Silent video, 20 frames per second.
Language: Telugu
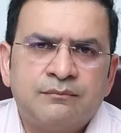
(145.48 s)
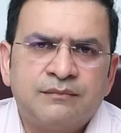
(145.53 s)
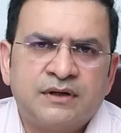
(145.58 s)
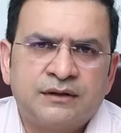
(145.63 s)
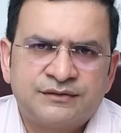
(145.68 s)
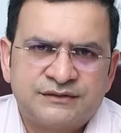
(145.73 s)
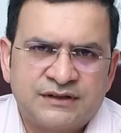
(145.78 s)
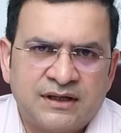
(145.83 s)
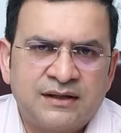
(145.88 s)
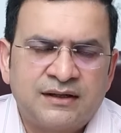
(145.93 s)

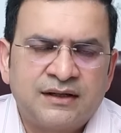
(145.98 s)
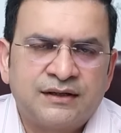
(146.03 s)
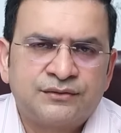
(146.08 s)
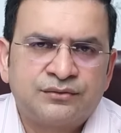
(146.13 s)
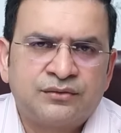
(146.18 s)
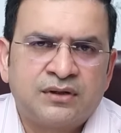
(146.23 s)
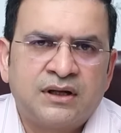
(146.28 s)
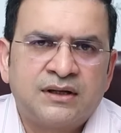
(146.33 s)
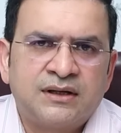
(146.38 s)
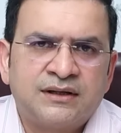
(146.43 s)
మేము స్టంట్
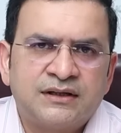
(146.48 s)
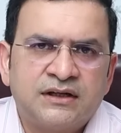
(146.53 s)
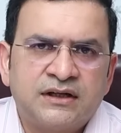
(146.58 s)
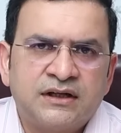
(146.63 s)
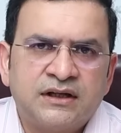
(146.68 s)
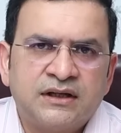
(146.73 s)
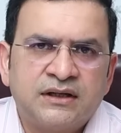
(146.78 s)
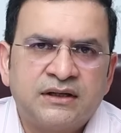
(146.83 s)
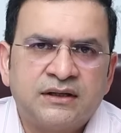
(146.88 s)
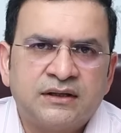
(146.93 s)
వేసుకున్నాం
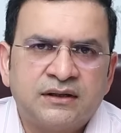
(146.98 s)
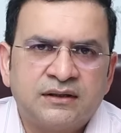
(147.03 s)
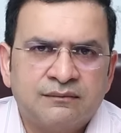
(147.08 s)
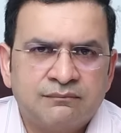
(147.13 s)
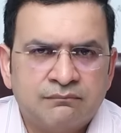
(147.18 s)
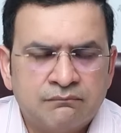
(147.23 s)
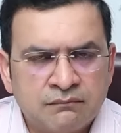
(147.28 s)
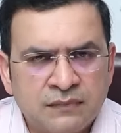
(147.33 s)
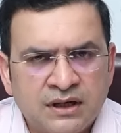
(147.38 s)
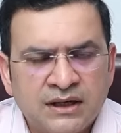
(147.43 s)
కదండి
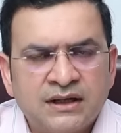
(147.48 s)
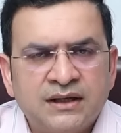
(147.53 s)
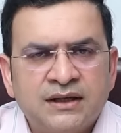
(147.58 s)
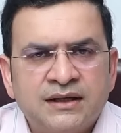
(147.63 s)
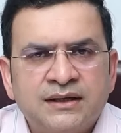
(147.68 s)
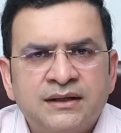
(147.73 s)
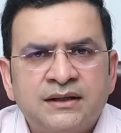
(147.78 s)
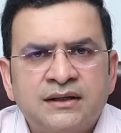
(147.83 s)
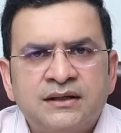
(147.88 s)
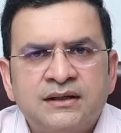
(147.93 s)

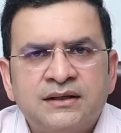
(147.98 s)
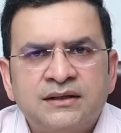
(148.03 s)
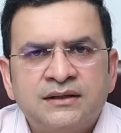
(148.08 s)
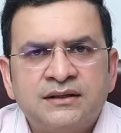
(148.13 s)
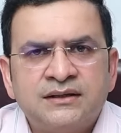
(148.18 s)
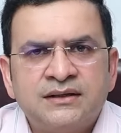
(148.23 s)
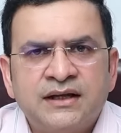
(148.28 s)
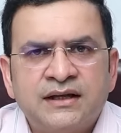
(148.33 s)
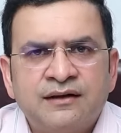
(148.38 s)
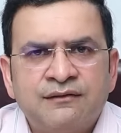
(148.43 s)
మళ్ళీ
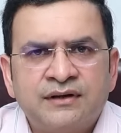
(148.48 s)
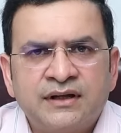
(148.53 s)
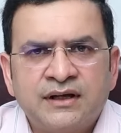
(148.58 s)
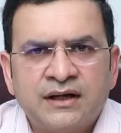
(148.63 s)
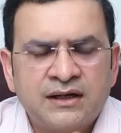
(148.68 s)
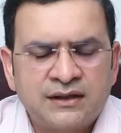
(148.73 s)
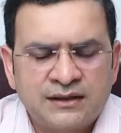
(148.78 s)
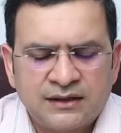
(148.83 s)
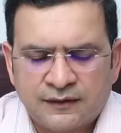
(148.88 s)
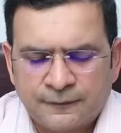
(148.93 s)
ఇదే ఏమిటి
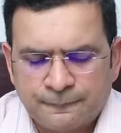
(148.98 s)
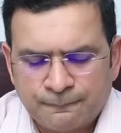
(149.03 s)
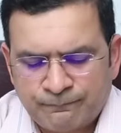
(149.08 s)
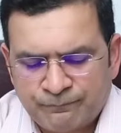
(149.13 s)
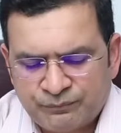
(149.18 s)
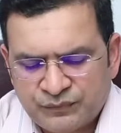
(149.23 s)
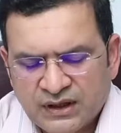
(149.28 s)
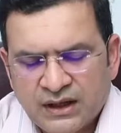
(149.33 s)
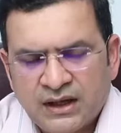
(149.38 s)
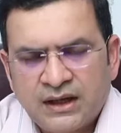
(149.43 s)
అంటారు
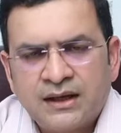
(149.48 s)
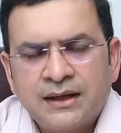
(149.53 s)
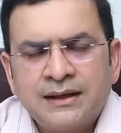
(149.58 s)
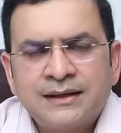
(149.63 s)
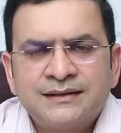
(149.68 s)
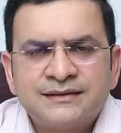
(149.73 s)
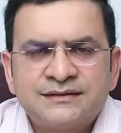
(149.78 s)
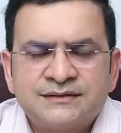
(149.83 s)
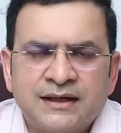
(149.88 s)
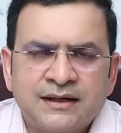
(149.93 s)

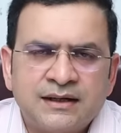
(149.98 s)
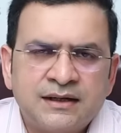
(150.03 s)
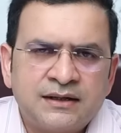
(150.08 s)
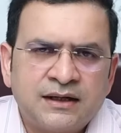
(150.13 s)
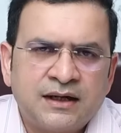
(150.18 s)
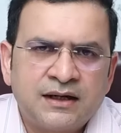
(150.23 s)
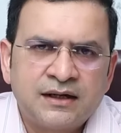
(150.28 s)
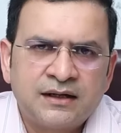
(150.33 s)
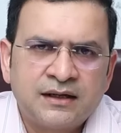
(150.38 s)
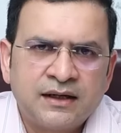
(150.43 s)
స్టెంట్
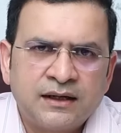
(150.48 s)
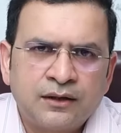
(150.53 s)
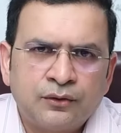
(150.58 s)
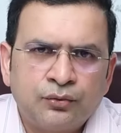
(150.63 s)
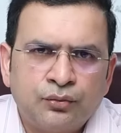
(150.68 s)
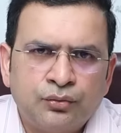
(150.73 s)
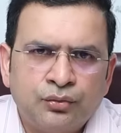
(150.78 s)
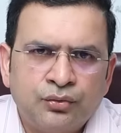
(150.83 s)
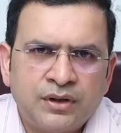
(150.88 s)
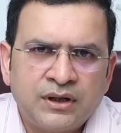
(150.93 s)
అంటే
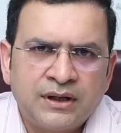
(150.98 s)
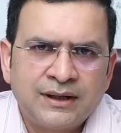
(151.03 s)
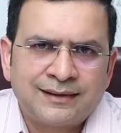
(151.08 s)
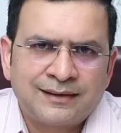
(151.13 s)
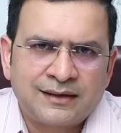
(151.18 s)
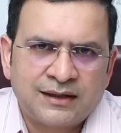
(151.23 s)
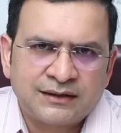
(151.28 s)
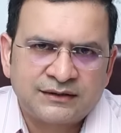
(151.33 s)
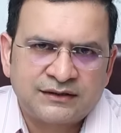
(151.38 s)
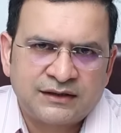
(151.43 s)
గుండె
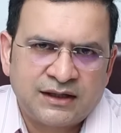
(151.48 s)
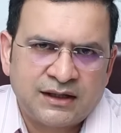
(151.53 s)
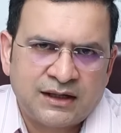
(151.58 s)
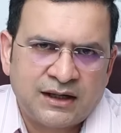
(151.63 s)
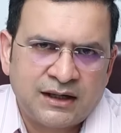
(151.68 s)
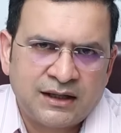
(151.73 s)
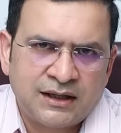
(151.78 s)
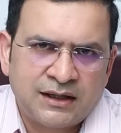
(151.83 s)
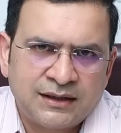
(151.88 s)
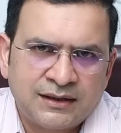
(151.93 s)

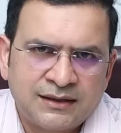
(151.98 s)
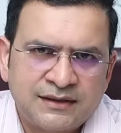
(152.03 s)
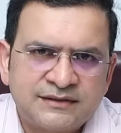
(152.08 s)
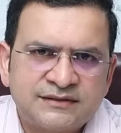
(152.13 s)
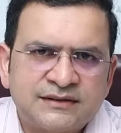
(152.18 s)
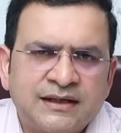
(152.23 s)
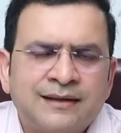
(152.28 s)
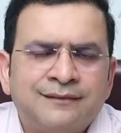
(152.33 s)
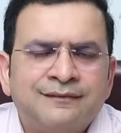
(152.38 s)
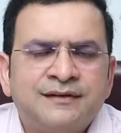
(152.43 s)
రక్తనాళానికి
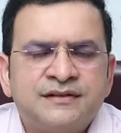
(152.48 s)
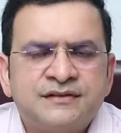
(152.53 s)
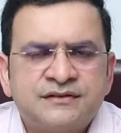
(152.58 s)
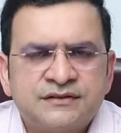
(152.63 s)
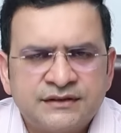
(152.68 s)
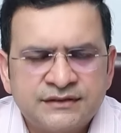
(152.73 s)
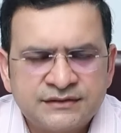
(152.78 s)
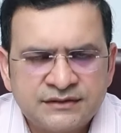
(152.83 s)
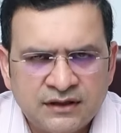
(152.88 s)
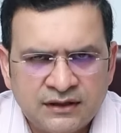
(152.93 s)
సర్వీస్
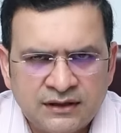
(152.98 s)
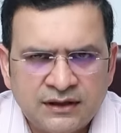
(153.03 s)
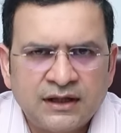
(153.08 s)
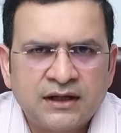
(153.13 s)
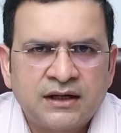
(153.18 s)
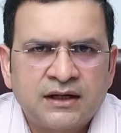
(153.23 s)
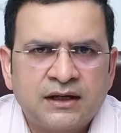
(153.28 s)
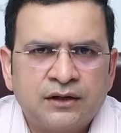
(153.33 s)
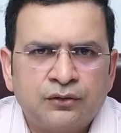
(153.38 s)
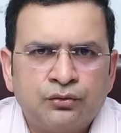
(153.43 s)
చేసినట్టు
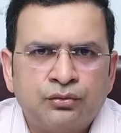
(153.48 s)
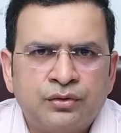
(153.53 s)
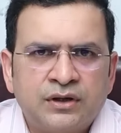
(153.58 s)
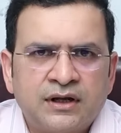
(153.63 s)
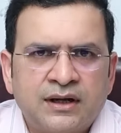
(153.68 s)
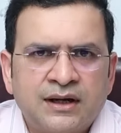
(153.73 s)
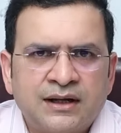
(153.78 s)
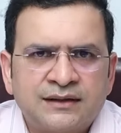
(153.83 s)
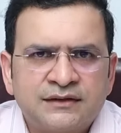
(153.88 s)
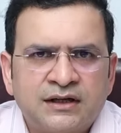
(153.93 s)
లెక్క
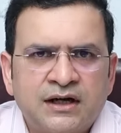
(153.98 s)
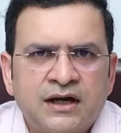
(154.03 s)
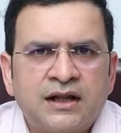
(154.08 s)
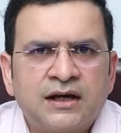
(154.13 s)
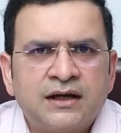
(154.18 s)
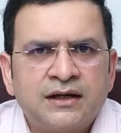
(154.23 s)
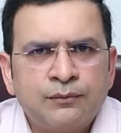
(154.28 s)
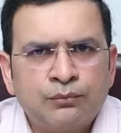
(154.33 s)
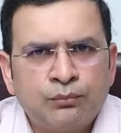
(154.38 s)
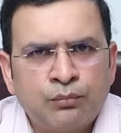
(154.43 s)
గుండె
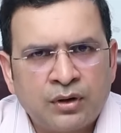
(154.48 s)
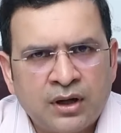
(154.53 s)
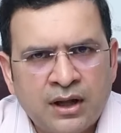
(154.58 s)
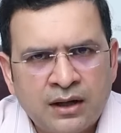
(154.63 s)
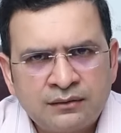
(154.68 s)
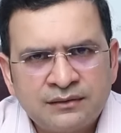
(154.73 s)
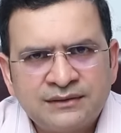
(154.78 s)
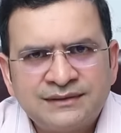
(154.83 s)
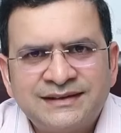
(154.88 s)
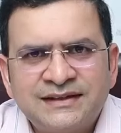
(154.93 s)
రక్తనాళాలని
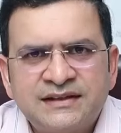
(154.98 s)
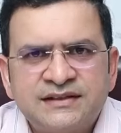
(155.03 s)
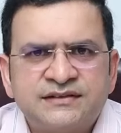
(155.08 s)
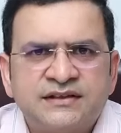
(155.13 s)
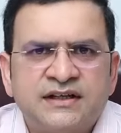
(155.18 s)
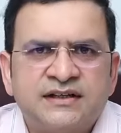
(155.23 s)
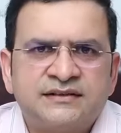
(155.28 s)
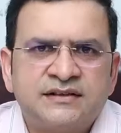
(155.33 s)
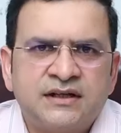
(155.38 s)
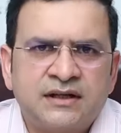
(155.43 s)
బ్లాక్
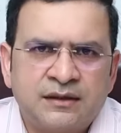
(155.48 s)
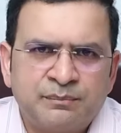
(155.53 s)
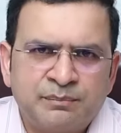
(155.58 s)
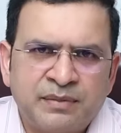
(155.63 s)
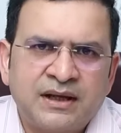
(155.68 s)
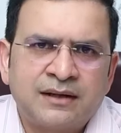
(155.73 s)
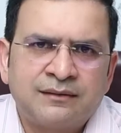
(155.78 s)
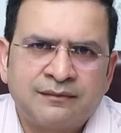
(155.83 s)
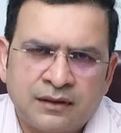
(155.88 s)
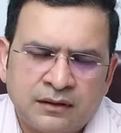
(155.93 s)
తీసేసి
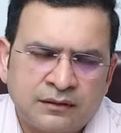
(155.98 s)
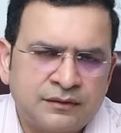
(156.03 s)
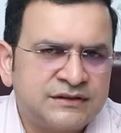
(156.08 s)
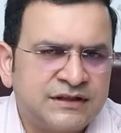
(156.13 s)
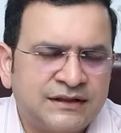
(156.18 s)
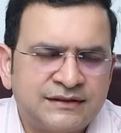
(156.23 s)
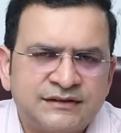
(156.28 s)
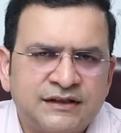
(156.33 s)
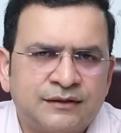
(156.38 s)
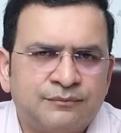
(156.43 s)
రిపేర్ వర్క్
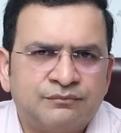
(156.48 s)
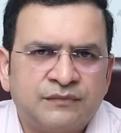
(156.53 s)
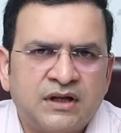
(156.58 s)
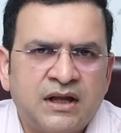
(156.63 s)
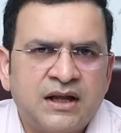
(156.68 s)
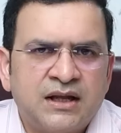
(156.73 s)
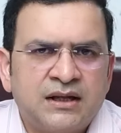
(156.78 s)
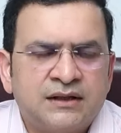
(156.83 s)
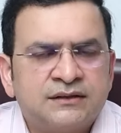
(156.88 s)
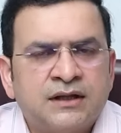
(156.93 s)
చేసాం
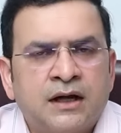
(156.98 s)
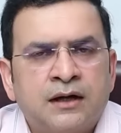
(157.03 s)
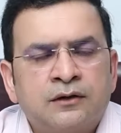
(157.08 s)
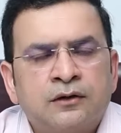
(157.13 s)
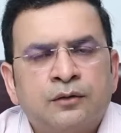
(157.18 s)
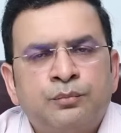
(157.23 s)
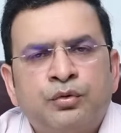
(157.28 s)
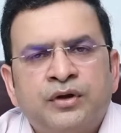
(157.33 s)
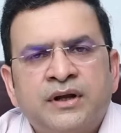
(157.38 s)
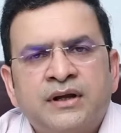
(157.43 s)

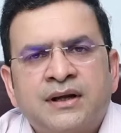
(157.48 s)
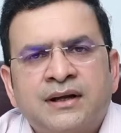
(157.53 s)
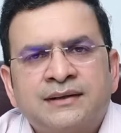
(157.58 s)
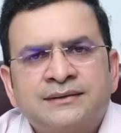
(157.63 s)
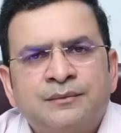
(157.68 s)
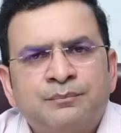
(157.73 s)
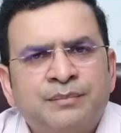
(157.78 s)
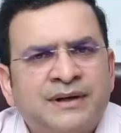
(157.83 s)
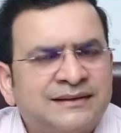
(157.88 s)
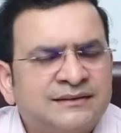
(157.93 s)
దాంట్లో పోయే
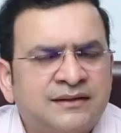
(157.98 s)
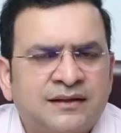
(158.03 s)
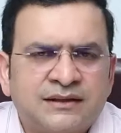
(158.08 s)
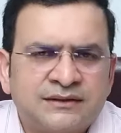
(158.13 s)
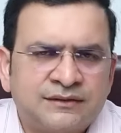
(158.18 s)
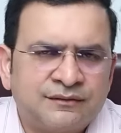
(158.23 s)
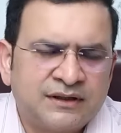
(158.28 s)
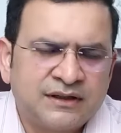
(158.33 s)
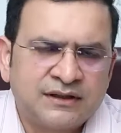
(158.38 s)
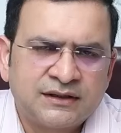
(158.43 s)
రక్తం పాత
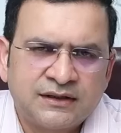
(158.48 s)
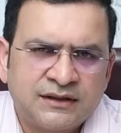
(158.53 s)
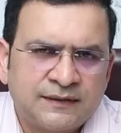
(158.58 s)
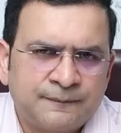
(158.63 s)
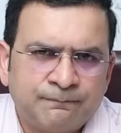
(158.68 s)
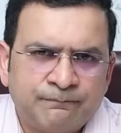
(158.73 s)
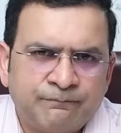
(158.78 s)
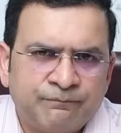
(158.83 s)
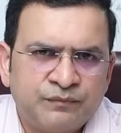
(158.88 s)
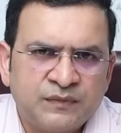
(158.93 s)
రక్తమే కదా
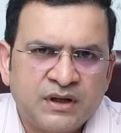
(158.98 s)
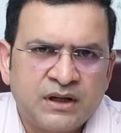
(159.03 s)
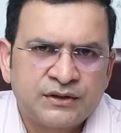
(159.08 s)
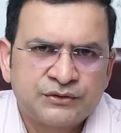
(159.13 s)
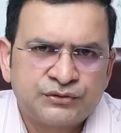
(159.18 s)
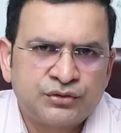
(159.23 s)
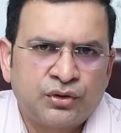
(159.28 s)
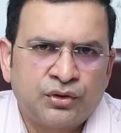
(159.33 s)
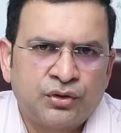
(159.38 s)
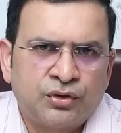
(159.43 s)

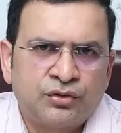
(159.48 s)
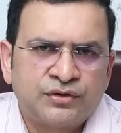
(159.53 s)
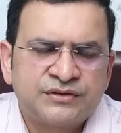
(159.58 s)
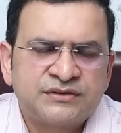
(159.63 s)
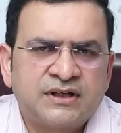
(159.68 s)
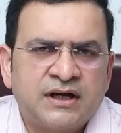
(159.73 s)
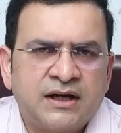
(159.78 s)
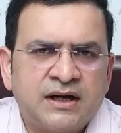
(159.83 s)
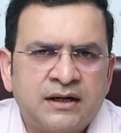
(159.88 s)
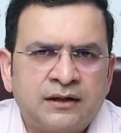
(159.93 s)
సో
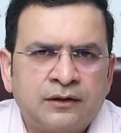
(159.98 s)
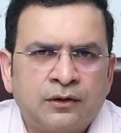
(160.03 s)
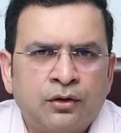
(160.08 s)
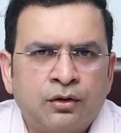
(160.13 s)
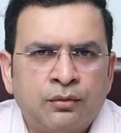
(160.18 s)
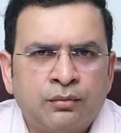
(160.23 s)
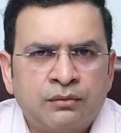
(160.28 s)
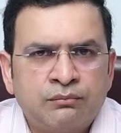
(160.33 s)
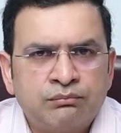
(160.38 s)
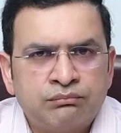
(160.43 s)
స్టెంట్లో